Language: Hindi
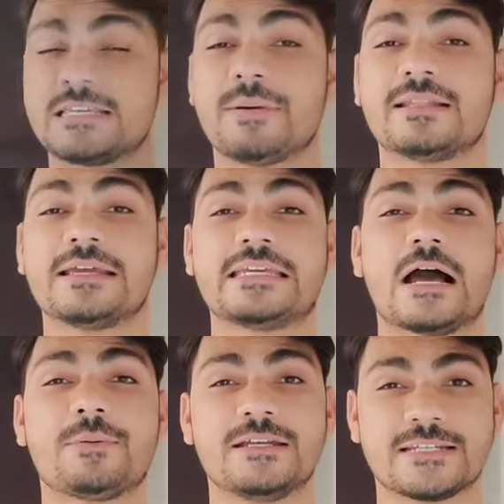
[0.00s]
सी बात है कि
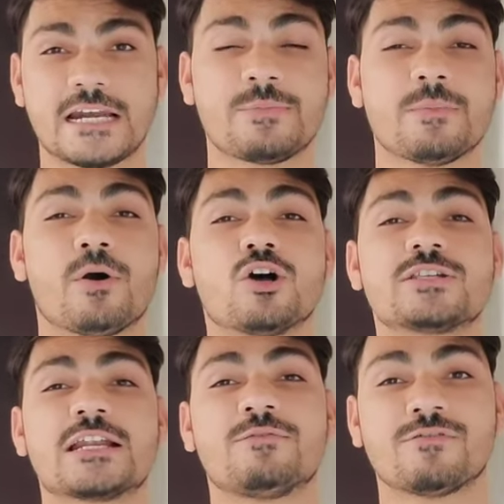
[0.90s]
आप इंटरनेट पर बहुत
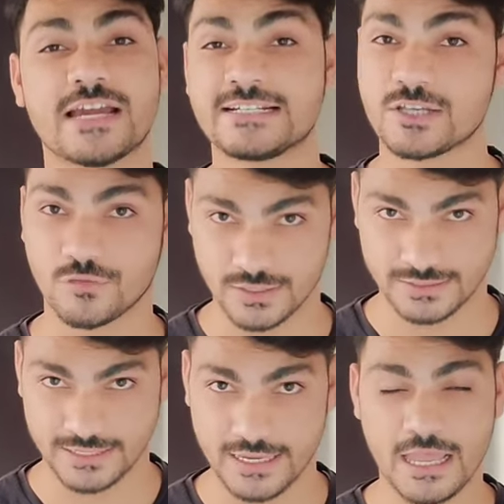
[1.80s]
सारे वेबसाइट सर्व
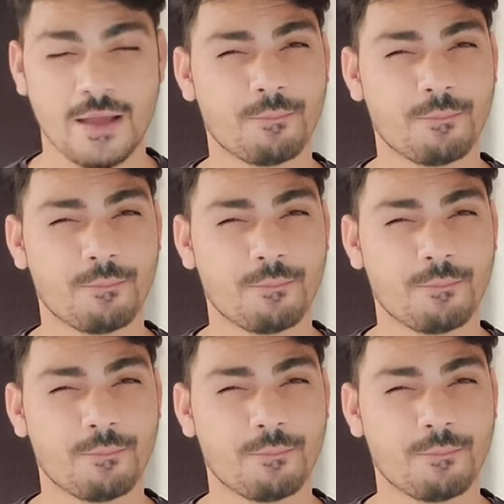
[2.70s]
करते हैं